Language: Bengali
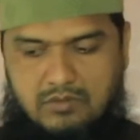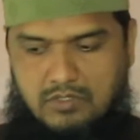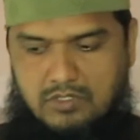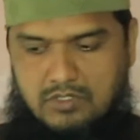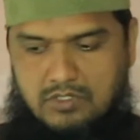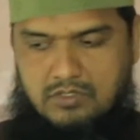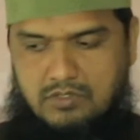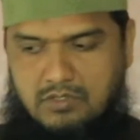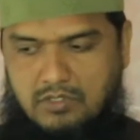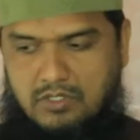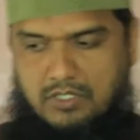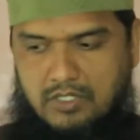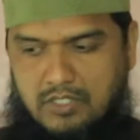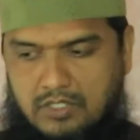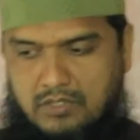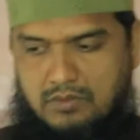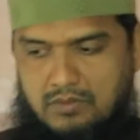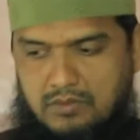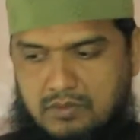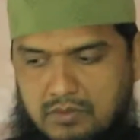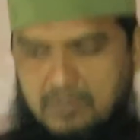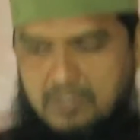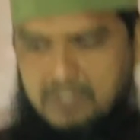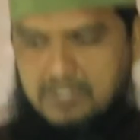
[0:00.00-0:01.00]

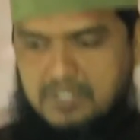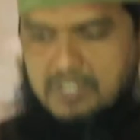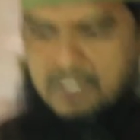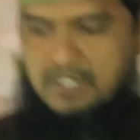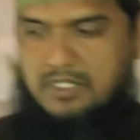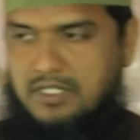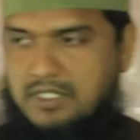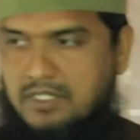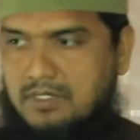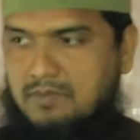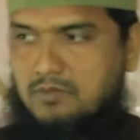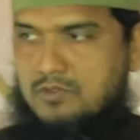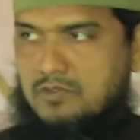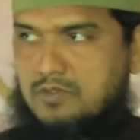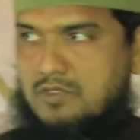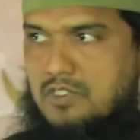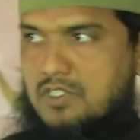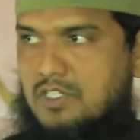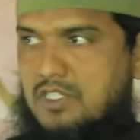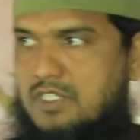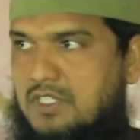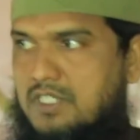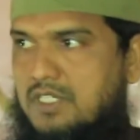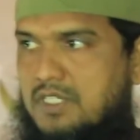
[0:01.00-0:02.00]
والصلاة والسلام
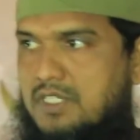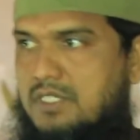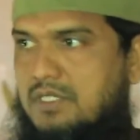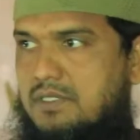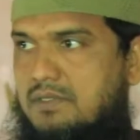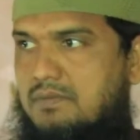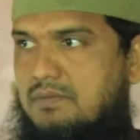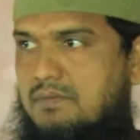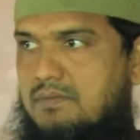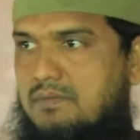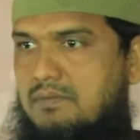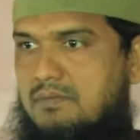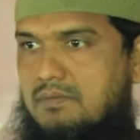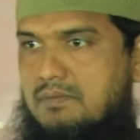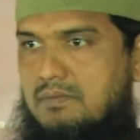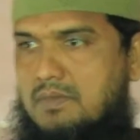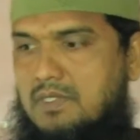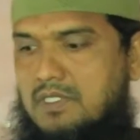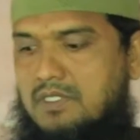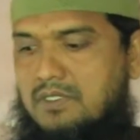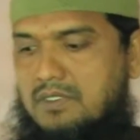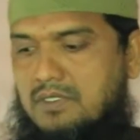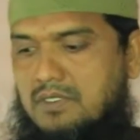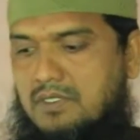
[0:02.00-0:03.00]
على من